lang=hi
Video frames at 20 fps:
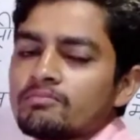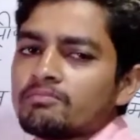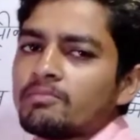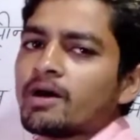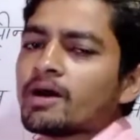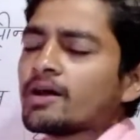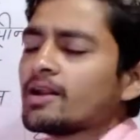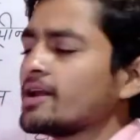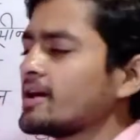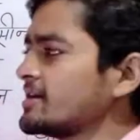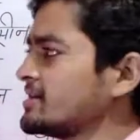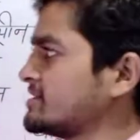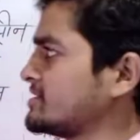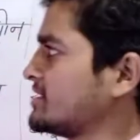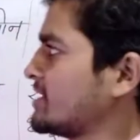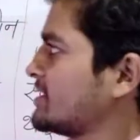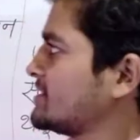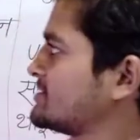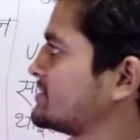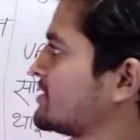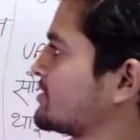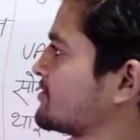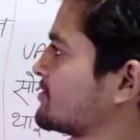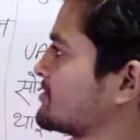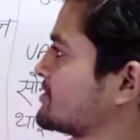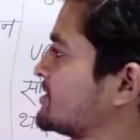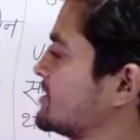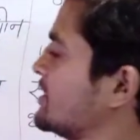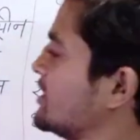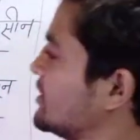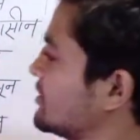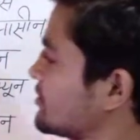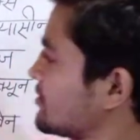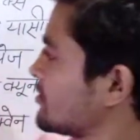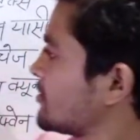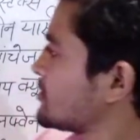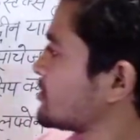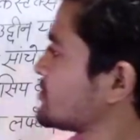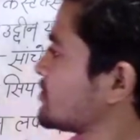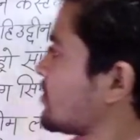बंगला इज द ऐसे कुछ तो
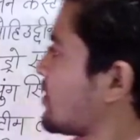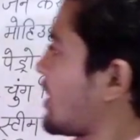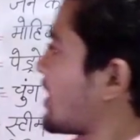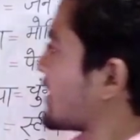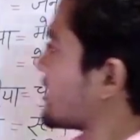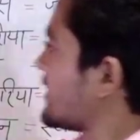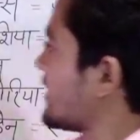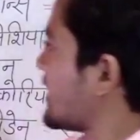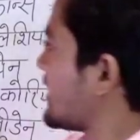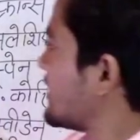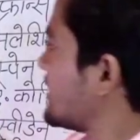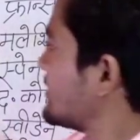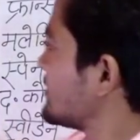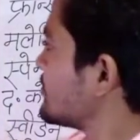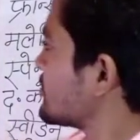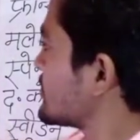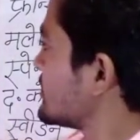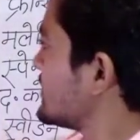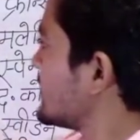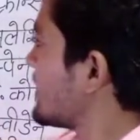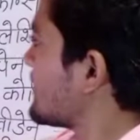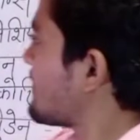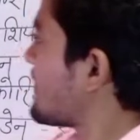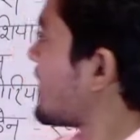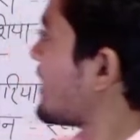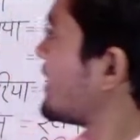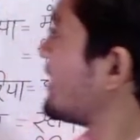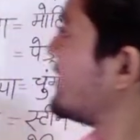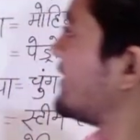दोस्तों अगला है जो कि नेपाल